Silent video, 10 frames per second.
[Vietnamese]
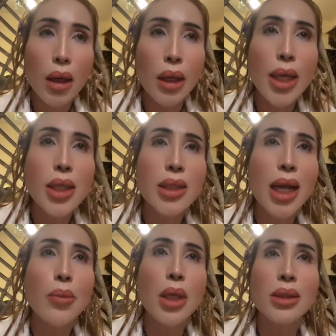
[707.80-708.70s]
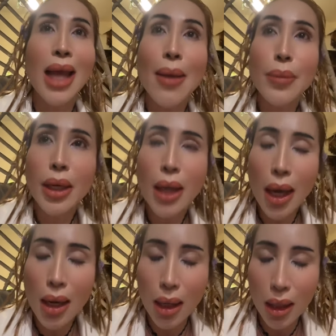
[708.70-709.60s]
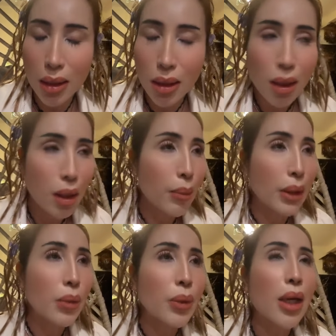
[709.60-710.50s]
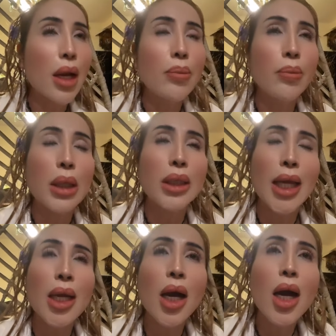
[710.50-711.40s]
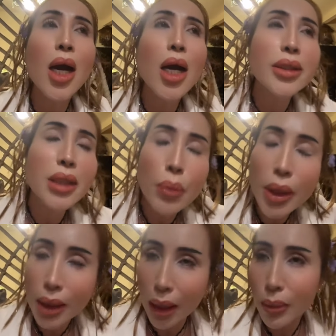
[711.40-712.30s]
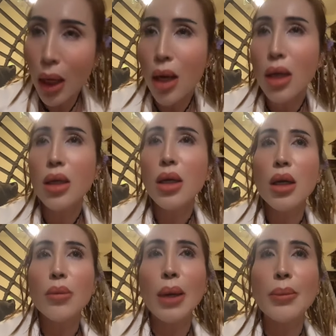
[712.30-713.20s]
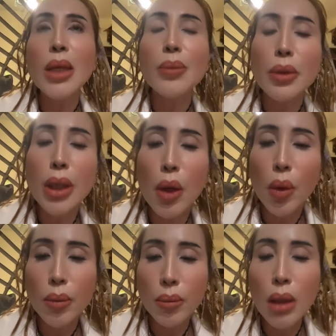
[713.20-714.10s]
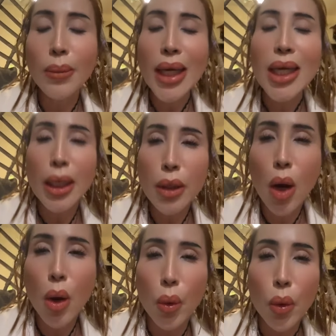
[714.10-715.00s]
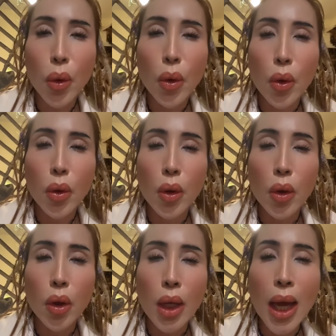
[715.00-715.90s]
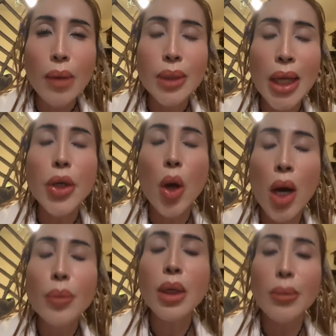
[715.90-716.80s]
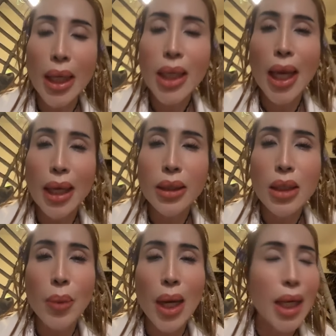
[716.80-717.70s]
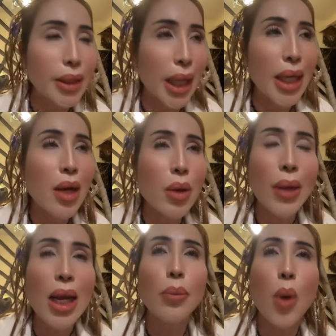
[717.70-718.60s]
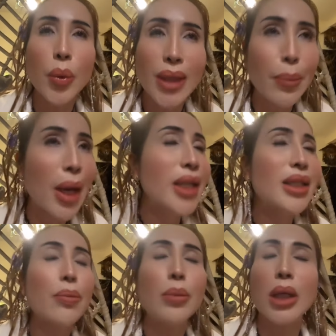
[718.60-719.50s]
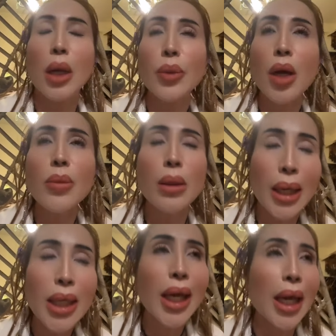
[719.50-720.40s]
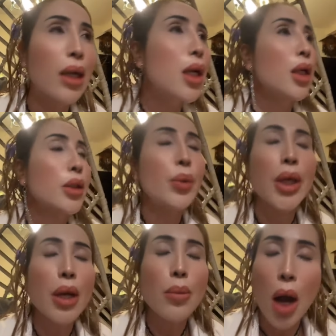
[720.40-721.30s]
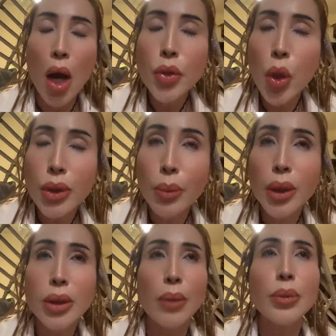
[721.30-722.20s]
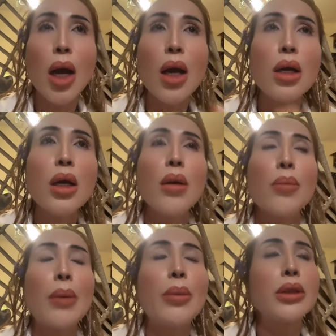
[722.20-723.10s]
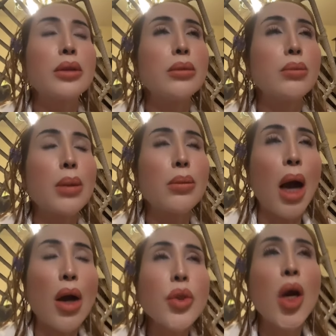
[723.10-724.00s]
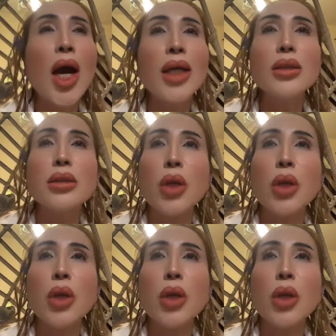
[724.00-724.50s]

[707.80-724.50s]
nghĩ sao 18 cái ghế lận mà trong khi đó mình thay hết trong cái tiệm đó là biết bao nhiêu mười mấy ngàn đô phải không thay đồ hết mười mấy ngàn chứ đâu phải là rẻ đâu đâu phải là một trăm hai trăm mình không nói mười mấy ngàn trong khi đó bỏ vô trong cái tiệm đó mà mình mình bỏ vô hết